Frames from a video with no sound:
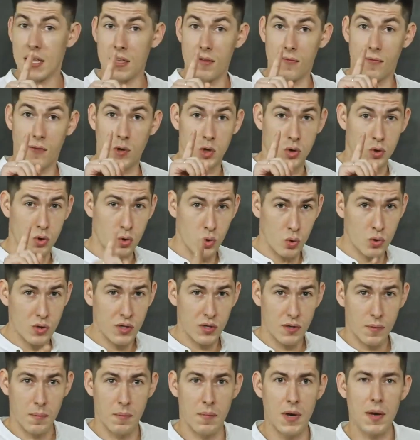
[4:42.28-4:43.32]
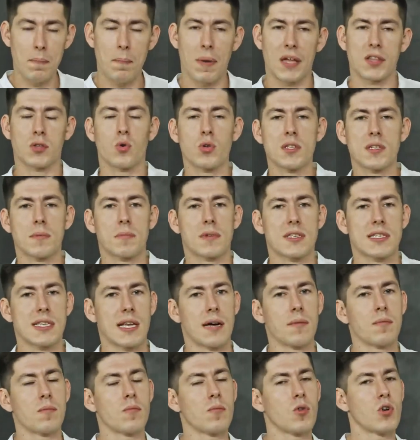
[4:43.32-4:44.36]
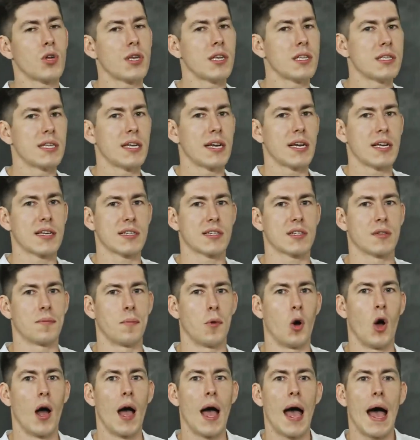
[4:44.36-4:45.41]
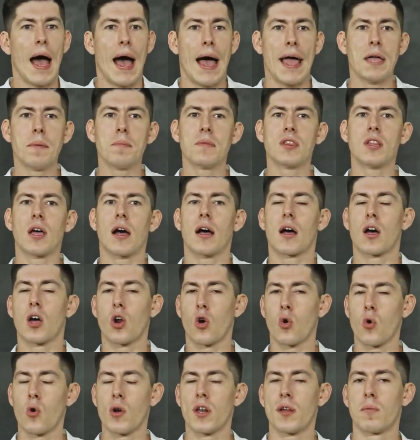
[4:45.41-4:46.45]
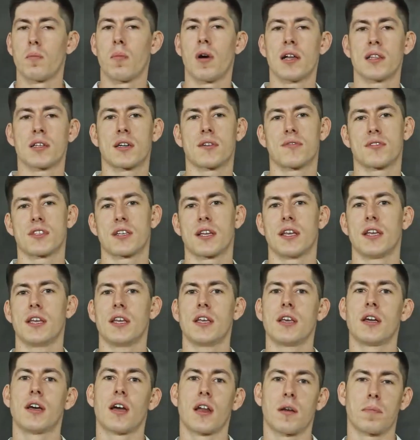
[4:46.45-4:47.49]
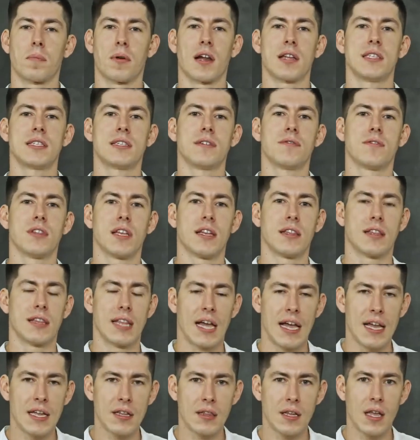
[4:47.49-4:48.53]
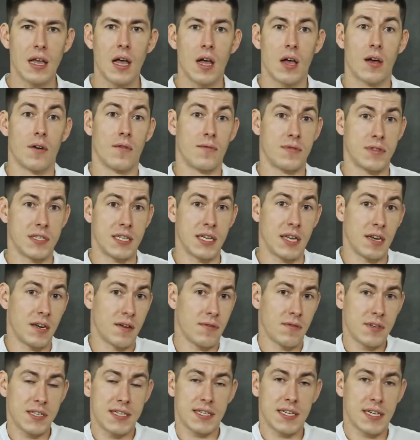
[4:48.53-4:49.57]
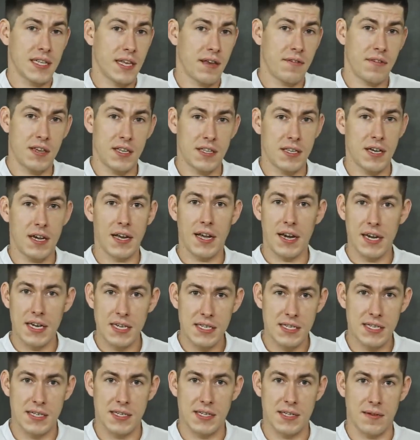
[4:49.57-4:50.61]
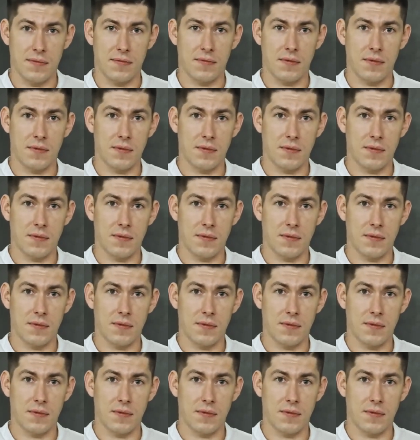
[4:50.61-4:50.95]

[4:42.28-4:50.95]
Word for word: И вот тут мы подходим к самому интересному, а именно к роли банковской и корпоративной тайны в деле возникновения кризисов.